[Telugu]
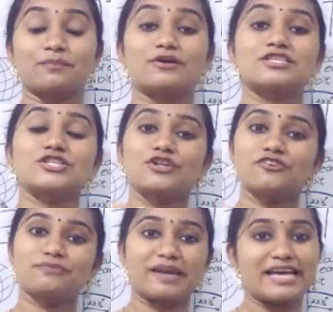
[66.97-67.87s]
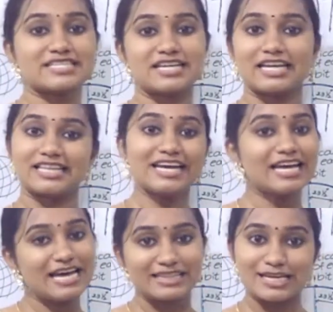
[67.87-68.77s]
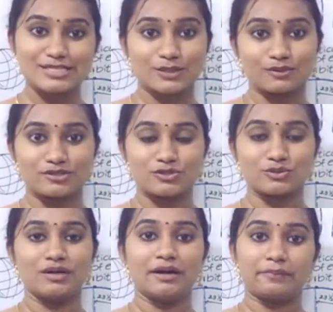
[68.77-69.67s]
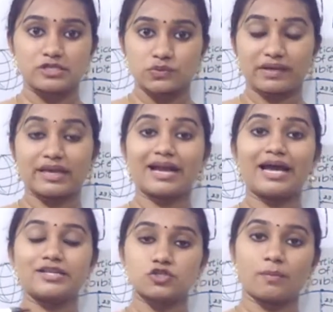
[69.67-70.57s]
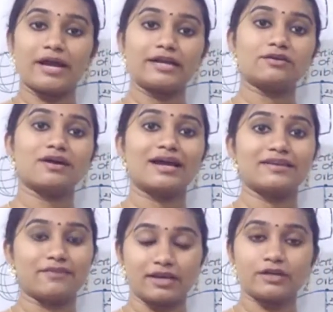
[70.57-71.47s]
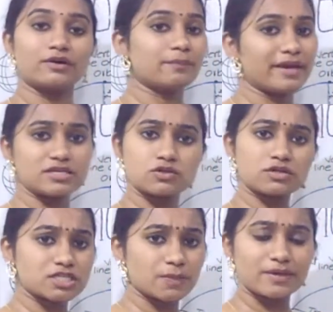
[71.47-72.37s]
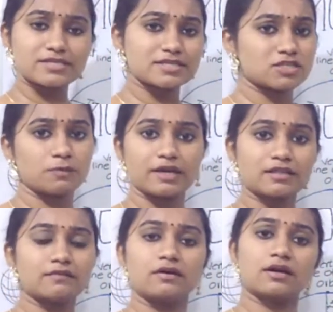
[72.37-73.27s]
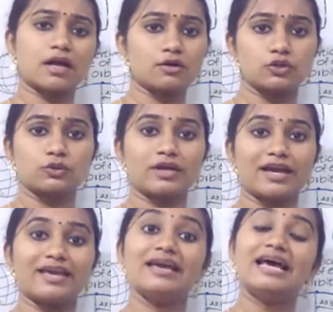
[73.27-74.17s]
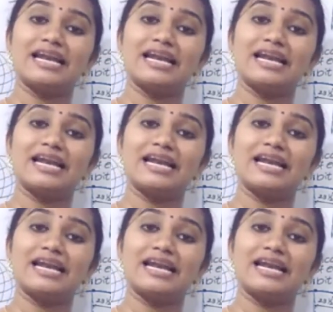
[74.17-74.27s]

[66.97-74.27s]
పొజిషన్ ఆఫ్ ప్లేస్ అనేది తెలుసుకోవచ్చు ఇప్పుడు స్విగ్గీ కానీ జొమాటో కానీ ఇవన్నీ కూడా బేస్డ్ ఆన్ జీపీఎస్ సిస్టమే కదా వర్క్ అవుతూ ఉన్నాయి